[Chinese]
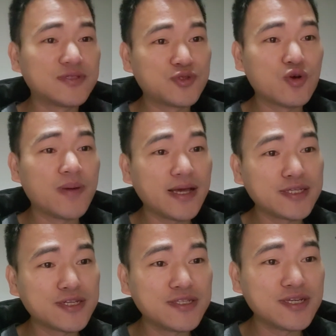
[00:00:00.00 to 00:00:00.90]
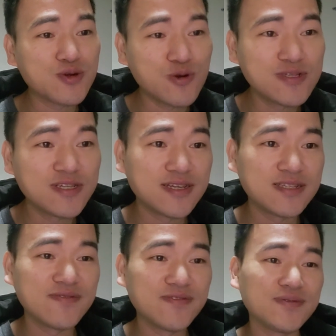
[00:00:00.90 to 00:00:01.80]
左派与深层控制的
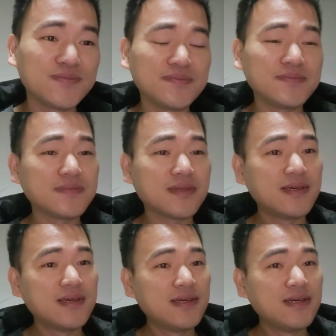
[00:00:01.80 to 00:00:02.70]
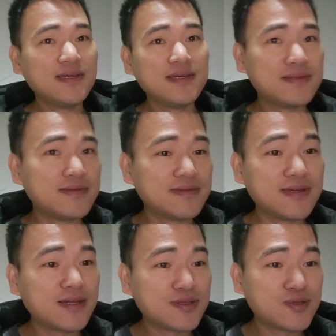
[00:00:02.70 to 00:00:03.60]
政府。
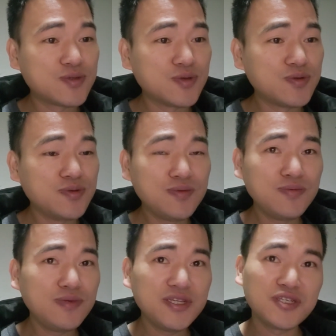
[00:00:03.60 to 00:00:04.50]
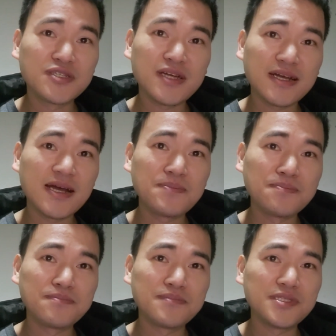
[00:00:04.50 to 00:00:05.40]
那从历史上
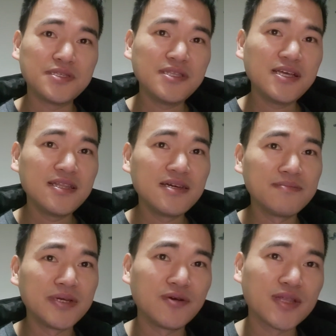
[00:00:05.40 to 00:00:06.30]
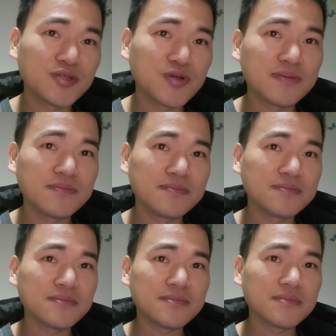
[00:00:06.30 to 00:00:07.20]
看，今天的美国大选，
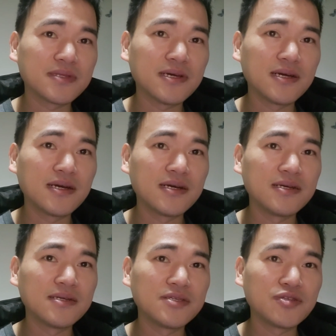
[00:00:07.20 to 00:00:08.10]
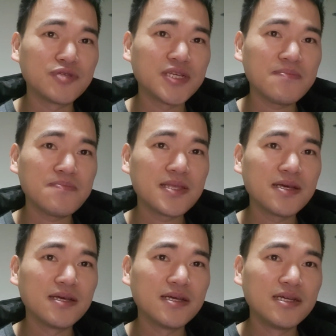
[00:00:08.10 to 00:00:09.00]
呃，首先，
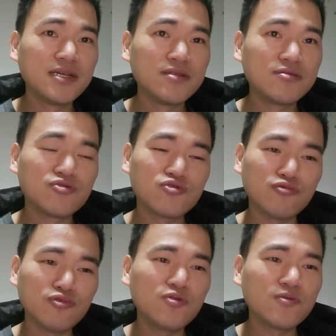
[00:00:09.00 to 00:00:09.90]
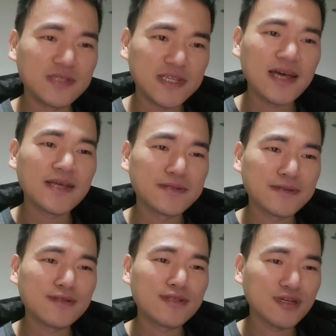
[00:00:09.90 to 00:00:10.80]
总统在
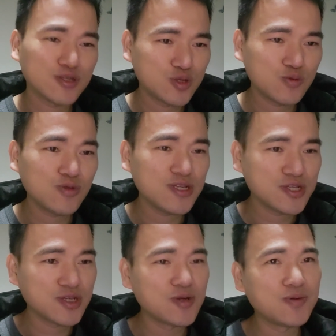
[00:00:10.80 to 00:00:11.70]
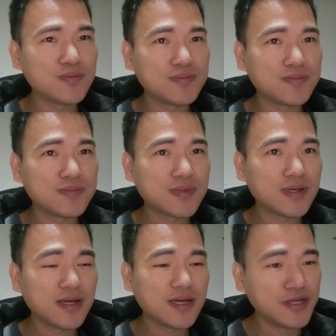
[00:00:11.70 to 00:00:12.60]
特殊的时候
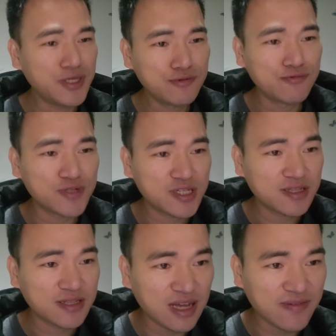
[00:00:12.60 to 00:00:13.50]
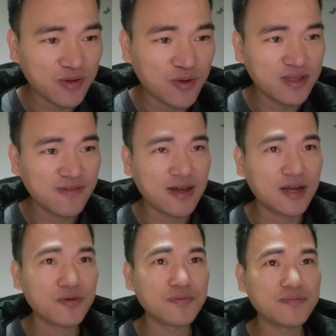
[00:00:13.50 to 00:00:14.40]
可以无视大法官的
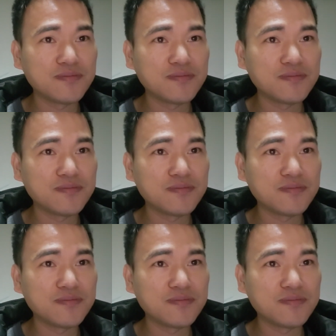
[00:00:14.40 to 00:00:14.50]
法律、